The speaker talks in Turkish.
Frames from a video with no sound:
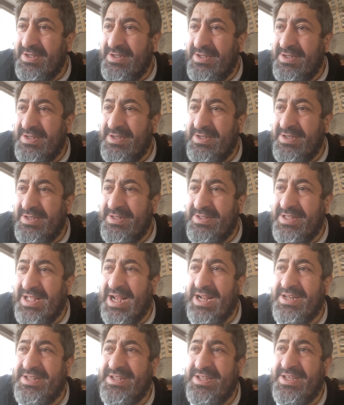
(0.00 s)
e,
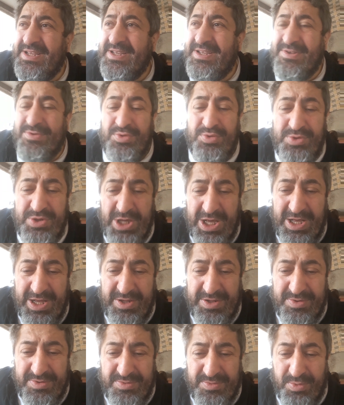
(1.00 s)
derdi
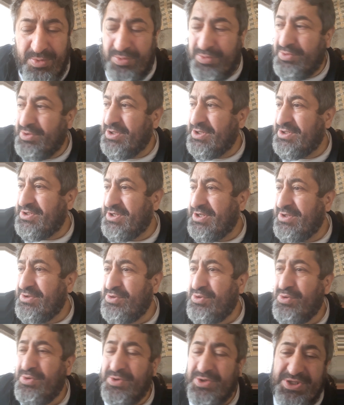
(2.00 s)
dünya olduğu için,
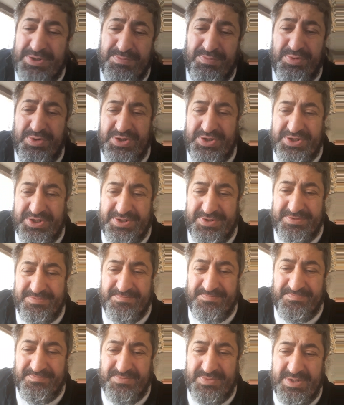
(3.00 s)
şu için, bu için
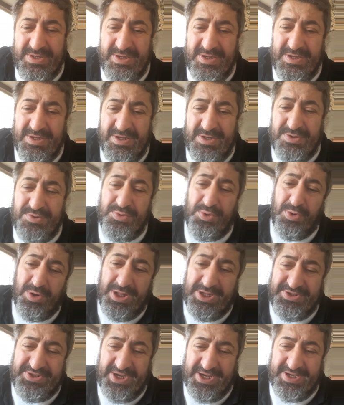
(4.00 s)

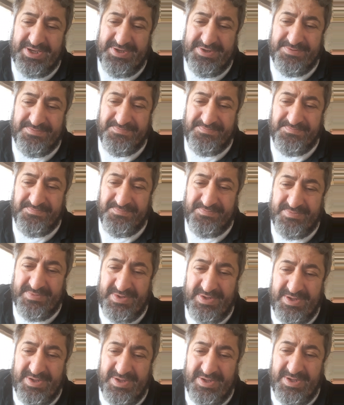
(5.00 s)
sorulacak.
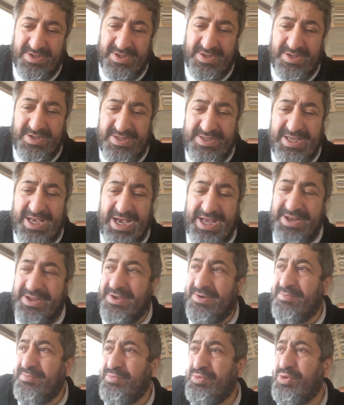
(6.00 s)

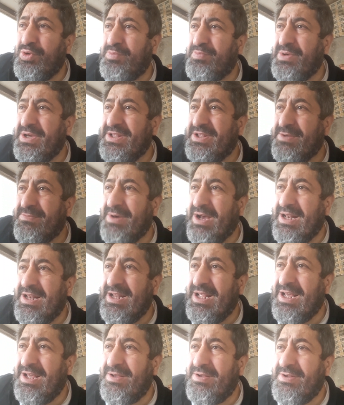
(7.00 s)
Yani büyük bir
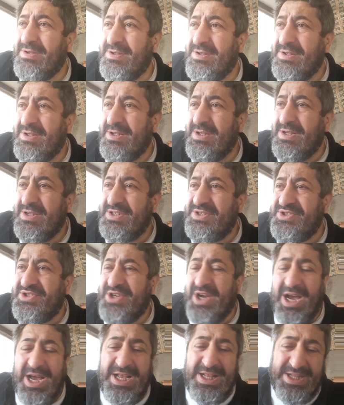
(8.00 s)
ihtimalle
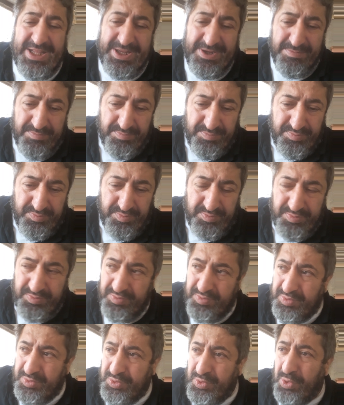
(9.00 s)
cahillerin
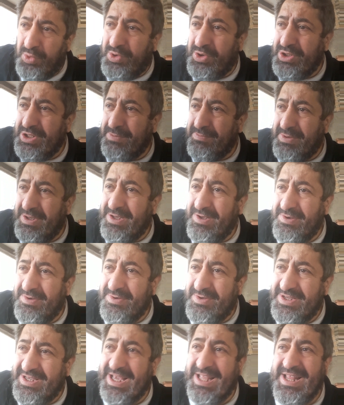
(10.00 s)
kökü dibi
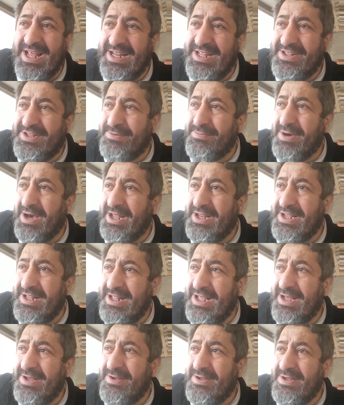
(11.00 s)
genel
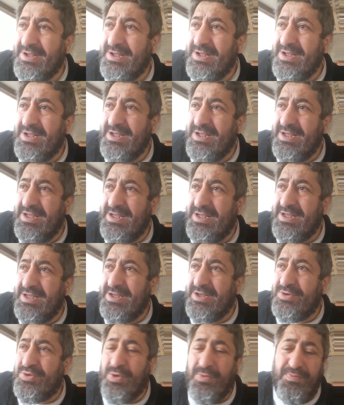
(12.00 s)
itibariyle
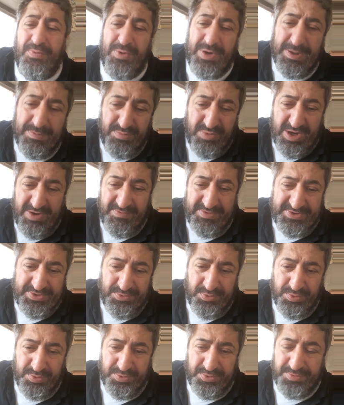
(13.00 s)
e, küfürle muavazin
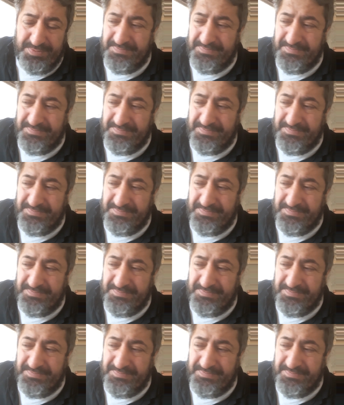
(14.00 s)
olur.